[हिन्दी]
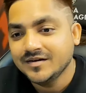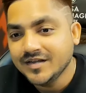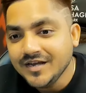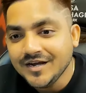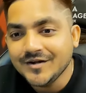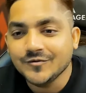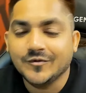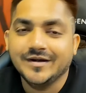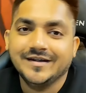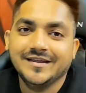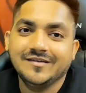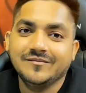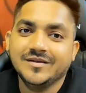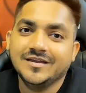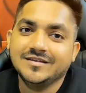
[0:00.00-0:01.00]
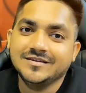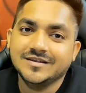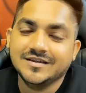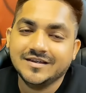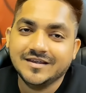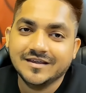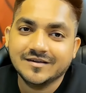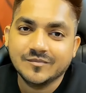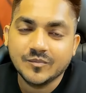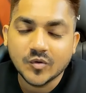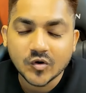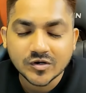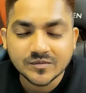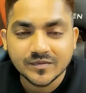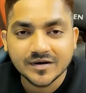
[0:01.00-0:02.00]
टी ट्वेंटी में ये एक
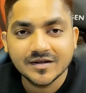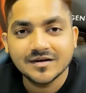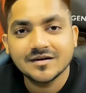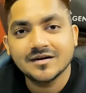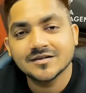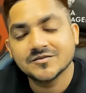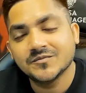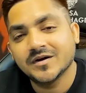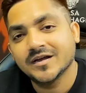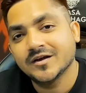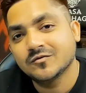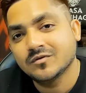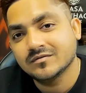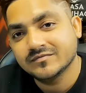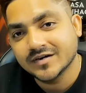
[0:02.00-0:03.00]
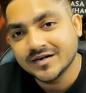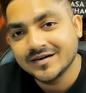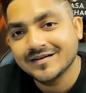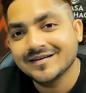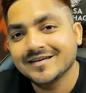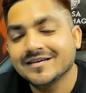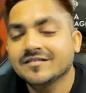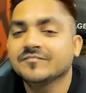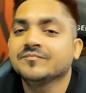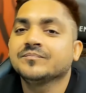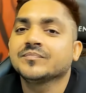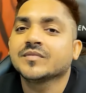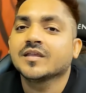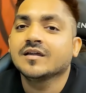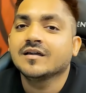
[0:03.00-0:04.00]
बहुत बड़ा अजमाया हुआ फंडा है
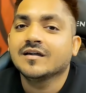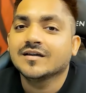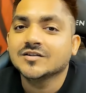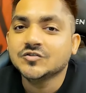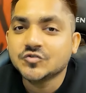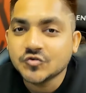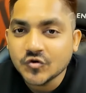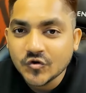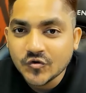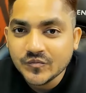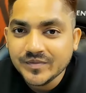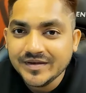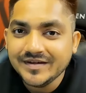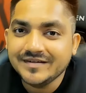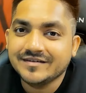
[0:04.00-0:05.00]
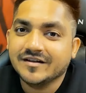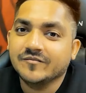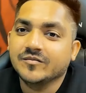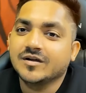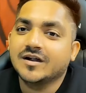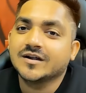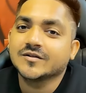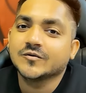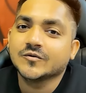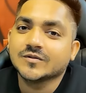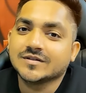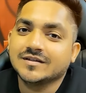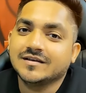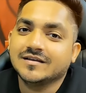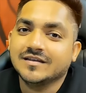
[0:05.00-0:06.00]
जो भी ट्रम्प कार्ड
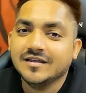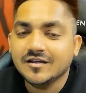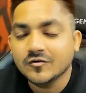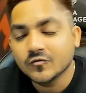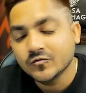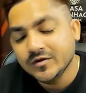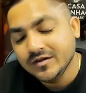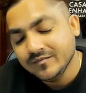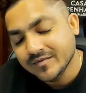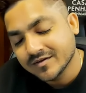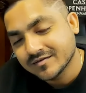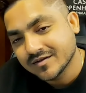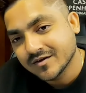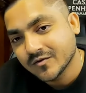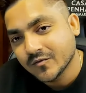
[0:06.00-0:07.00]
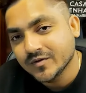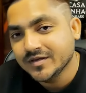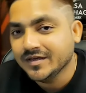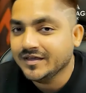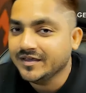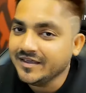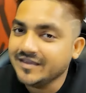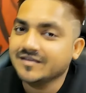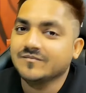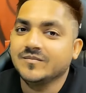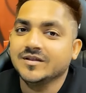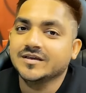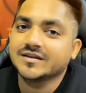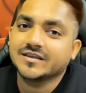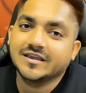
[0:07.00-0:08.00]
होता है उन्हीं में से कोई एक
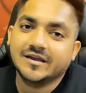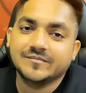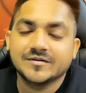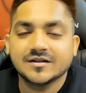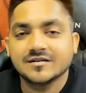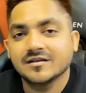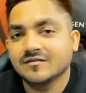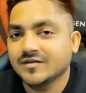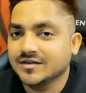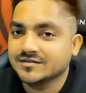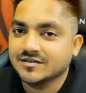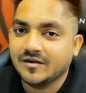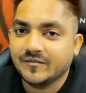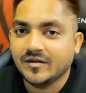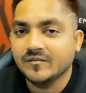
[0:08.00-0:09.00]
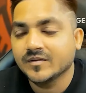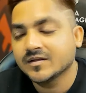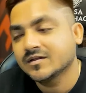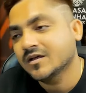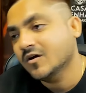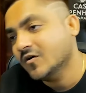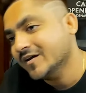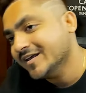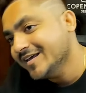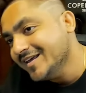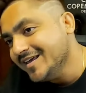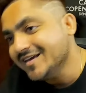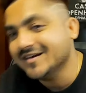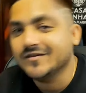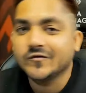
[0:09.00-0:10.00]
प्लेयर कैप्टन या वाइस कैप्टन बनता है और
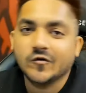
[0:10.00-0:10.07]
एक